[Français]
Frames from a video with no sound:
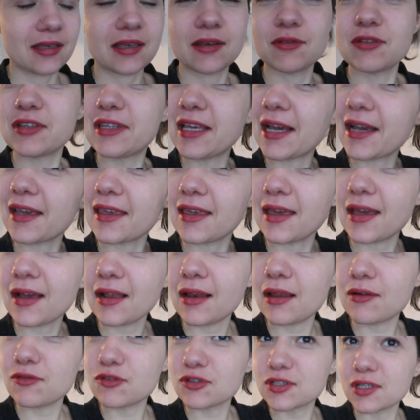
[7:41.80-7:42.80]
Et derrière,
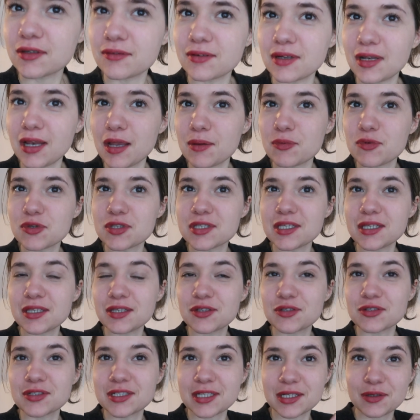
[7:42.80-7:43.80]
là, vous avez de la musique
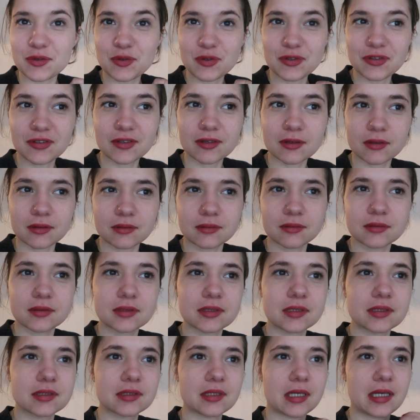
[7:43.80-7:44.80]
que j'écoute. Euh,
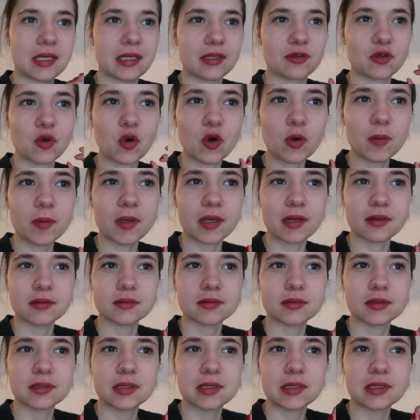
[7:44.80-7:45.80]
elle est trop bien.
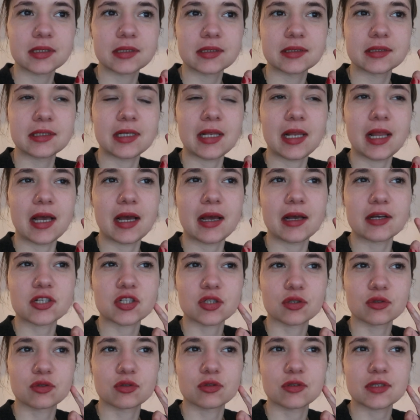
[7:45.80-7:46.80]
La
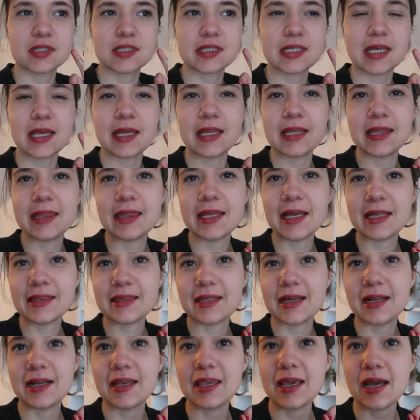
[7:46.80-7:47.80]
chanteuse, c'est
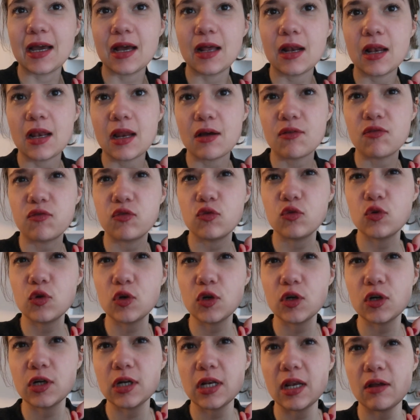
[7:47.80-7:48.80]
Natalia Lafou.
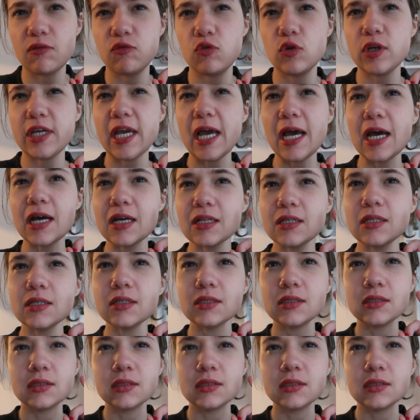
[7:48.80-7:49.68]
La Foucarde.